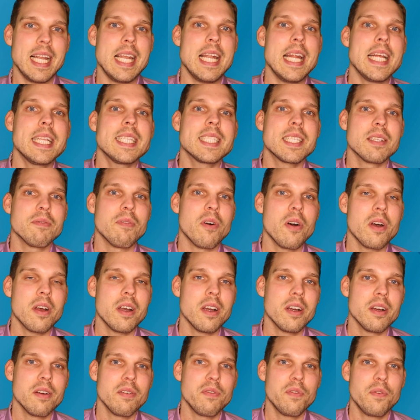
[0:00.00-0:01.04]
Letzte
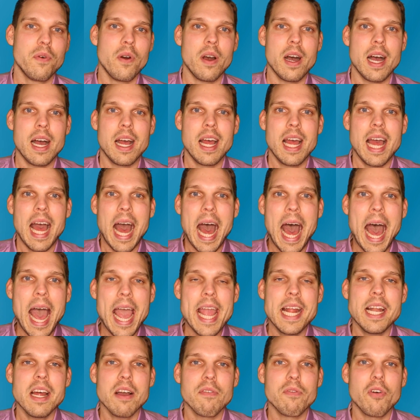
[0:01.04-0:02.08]
Woche vor
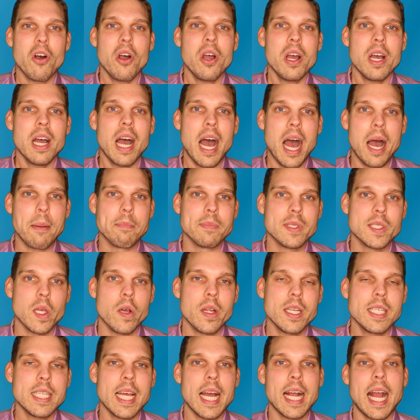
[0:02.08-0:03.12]
einer Woche am
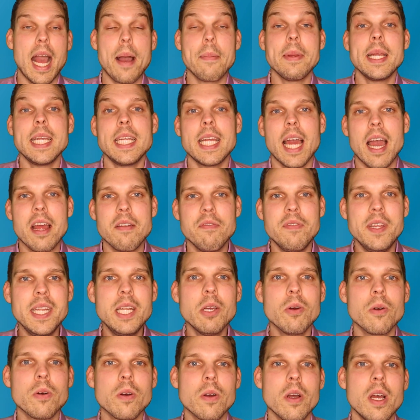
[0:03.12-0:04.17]
Sonntag habe ich ein
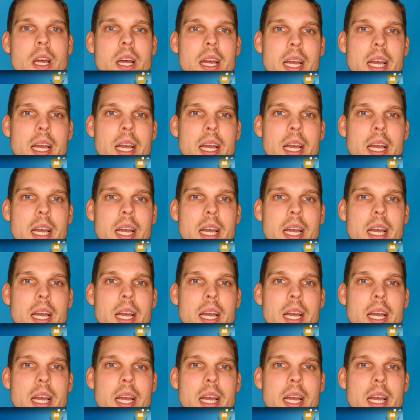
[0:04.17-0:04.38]
Video